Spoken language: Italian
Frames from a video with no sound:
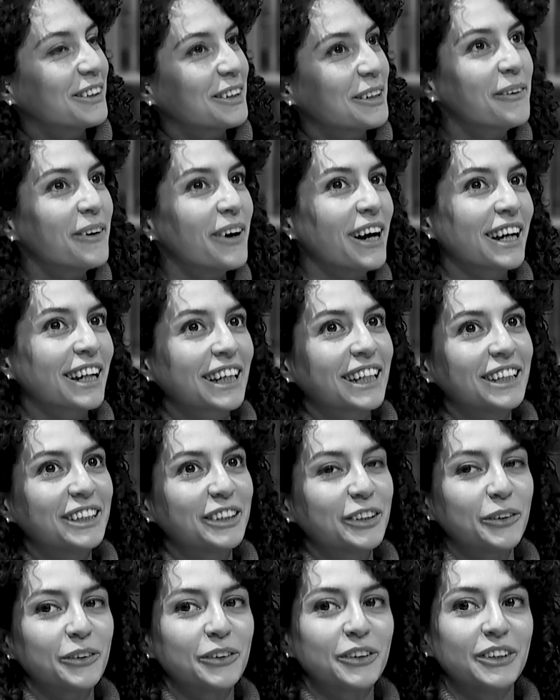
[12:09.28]
riguarda chi
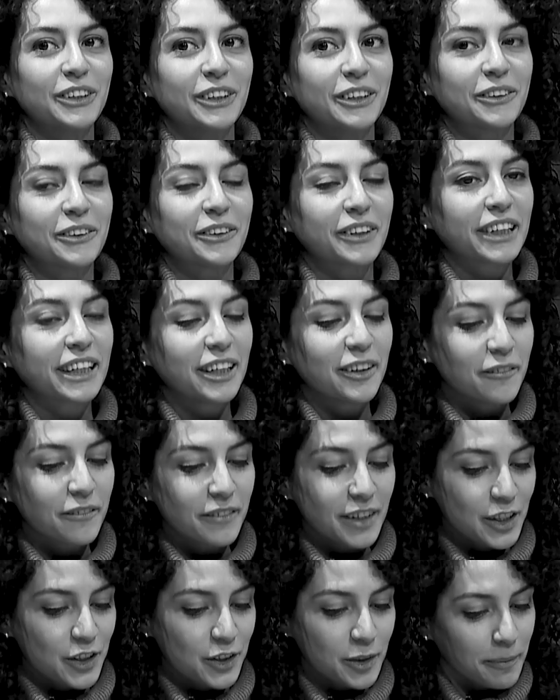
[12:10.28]
ci è uscito e chi
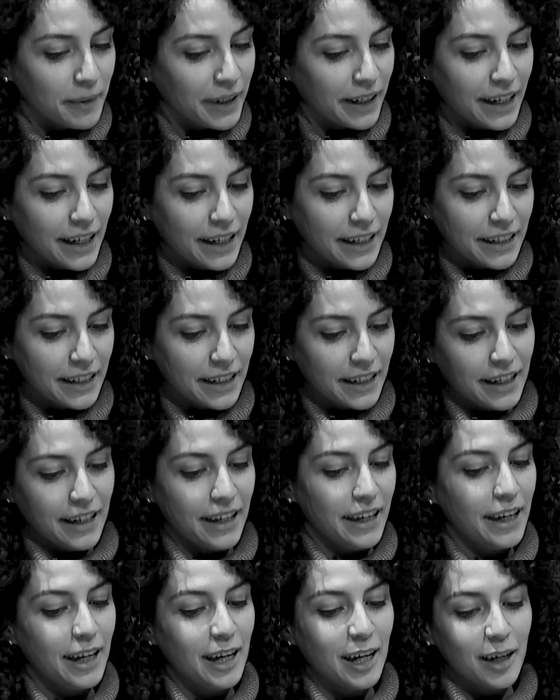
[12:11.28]
invece magari
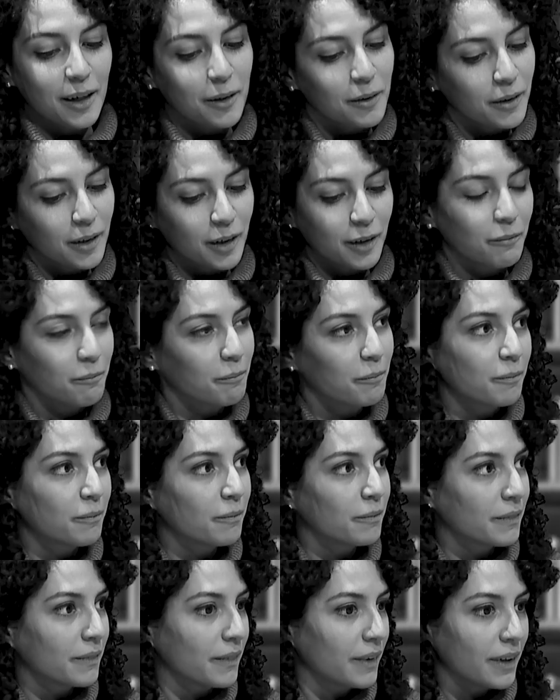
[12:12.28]
è,
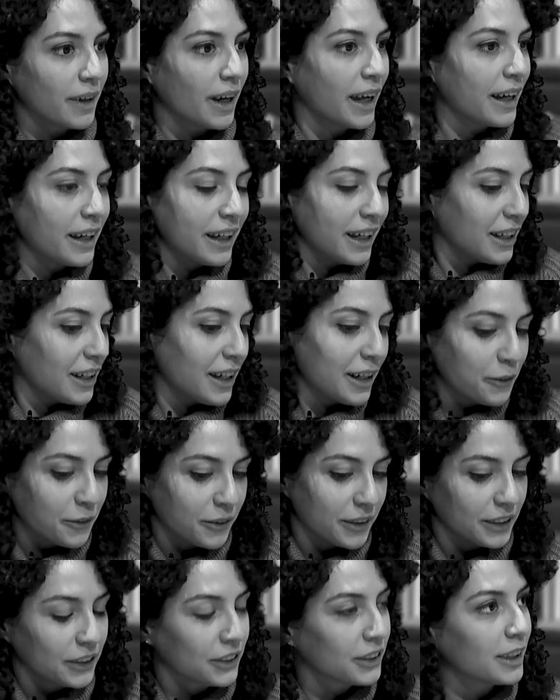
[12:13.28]
mm, è, è
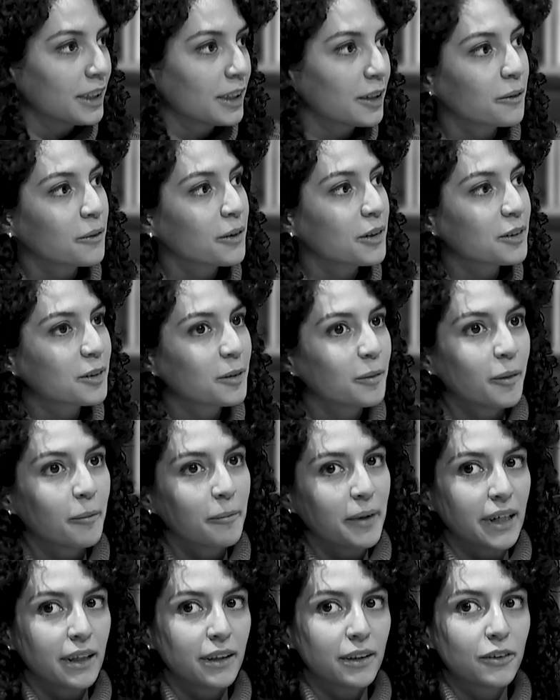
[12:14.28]
adolescente in questo
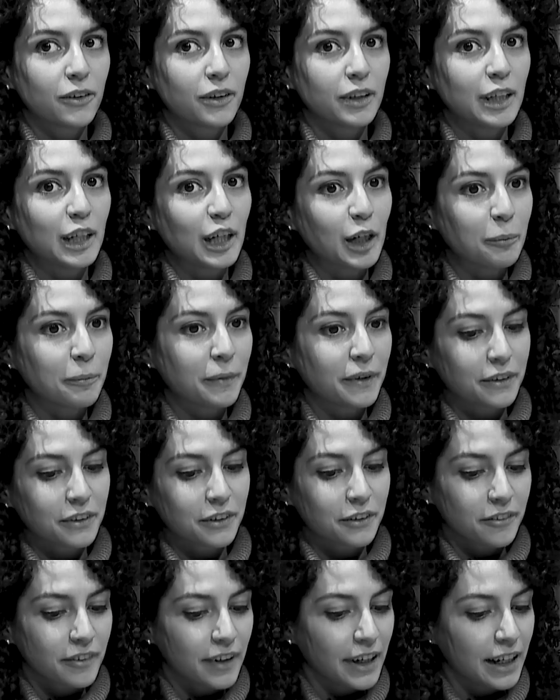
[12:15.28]
momento, direi per
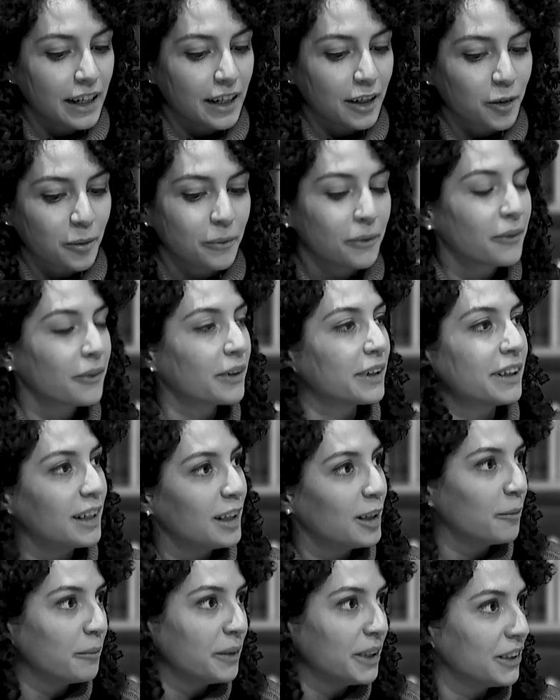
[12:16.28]
trovare comunque
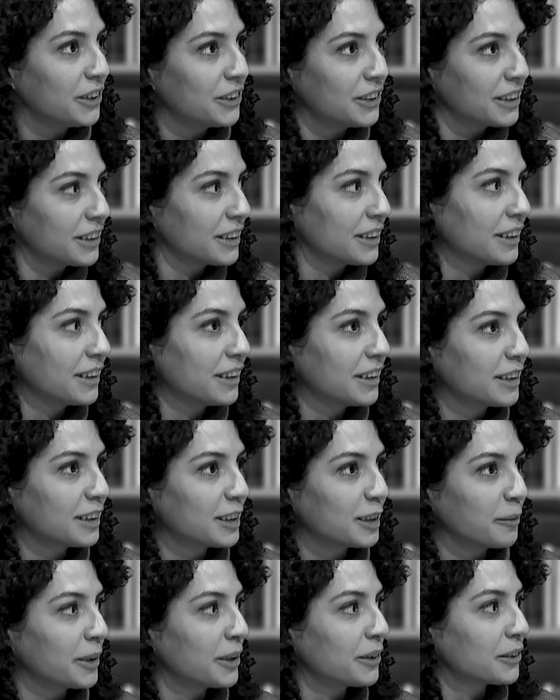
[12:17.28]
degli amici, e
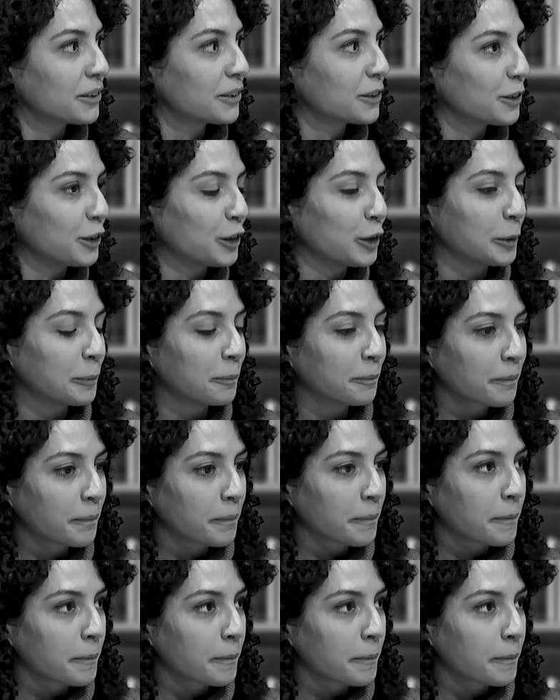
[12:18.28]
sentirsi meno solo.